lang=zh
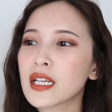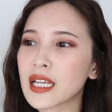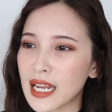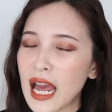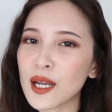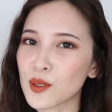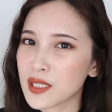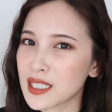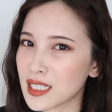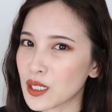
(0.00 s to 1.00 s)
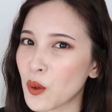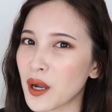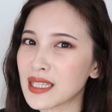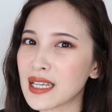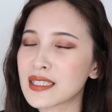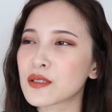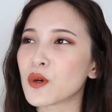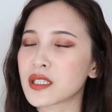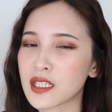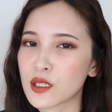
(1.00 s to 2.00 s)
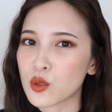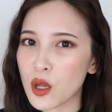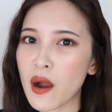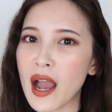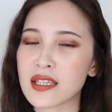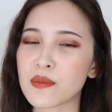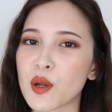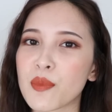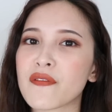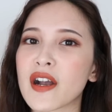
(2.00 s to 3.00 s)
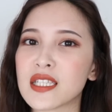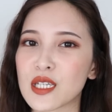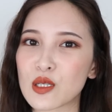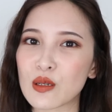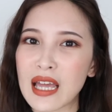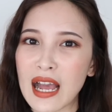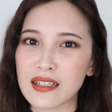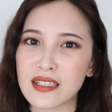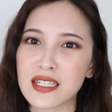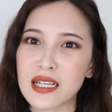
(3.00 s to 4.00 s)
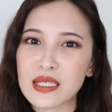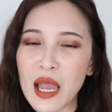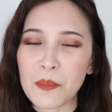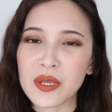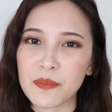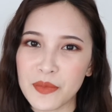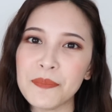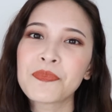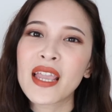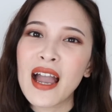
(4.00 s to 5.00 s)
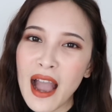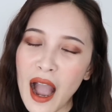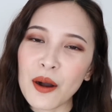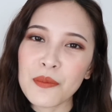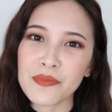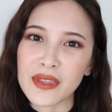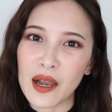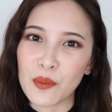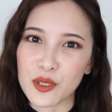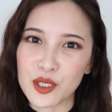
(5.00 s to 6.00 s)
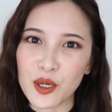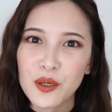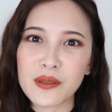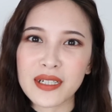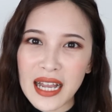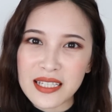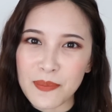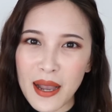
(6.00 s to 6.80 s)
给他很多次机会，但是我真的最后还是没有办法接受他的这些产品嘛。好，那我们就开始